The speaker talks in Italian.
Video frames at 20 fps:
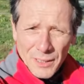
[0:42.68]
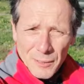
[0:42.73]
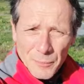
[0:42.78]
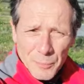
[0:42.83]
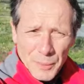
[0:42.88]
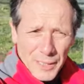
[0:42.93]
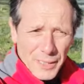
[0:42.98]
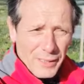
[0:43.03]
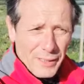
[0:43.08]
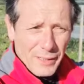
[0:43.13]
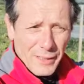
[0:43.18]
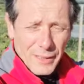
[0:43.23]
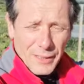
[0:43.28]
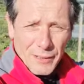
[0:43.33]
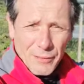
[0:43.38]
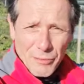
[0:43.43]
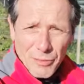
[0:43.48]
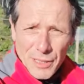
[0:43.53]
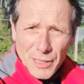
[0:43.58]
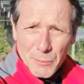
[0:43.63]
per eh,
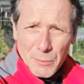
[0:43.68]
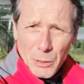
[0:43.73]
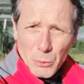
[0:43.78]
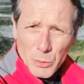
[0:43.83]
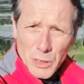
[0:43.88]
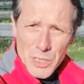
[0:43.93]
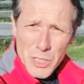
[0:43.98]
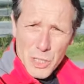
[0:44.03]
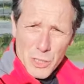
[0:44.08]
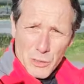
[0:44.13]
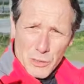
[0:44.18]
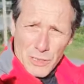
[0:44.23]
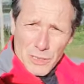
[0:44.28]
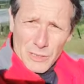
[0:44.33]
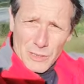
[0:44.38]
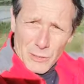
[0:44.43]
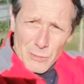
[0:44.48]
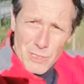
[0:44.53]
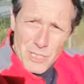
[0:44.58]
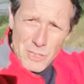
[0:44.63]
fare manutenzione,
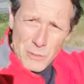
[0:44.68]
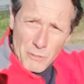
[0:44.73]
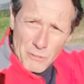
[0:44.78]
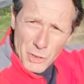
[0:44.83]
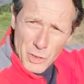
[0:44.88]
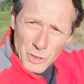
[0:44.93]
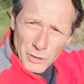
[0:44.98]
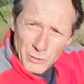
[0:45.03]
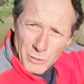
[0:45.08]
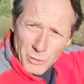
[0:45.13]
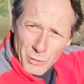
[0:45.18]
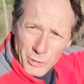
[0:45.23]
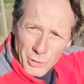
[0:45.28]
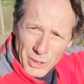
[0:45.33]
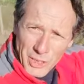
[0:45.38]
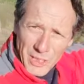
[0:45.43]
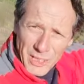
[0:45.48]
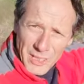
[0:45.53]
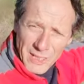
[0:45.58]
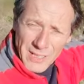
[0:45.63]
come stiamo facendo noi,
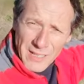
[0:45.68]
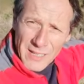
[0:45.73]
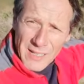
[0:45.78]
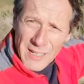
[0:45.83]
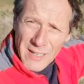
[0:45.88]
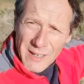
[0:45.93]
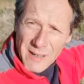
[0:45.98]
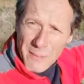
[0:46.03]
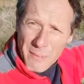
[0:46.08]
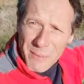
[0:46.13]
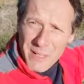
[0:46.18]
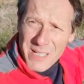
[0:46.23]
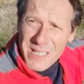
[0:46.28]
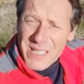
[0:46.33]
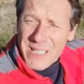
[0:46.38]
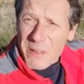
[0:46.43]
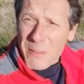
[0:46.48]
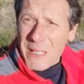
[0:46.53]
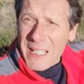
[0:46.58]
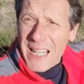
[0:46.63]
per
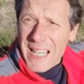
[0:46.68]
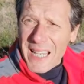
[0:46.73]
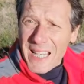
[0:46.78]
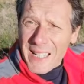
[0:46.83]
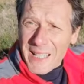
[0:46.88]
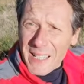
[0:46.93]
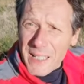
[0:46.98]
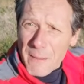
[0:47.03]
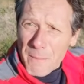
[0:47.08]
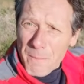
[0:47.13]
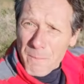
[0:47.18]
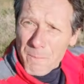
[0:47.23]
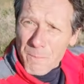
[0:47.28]
seminare,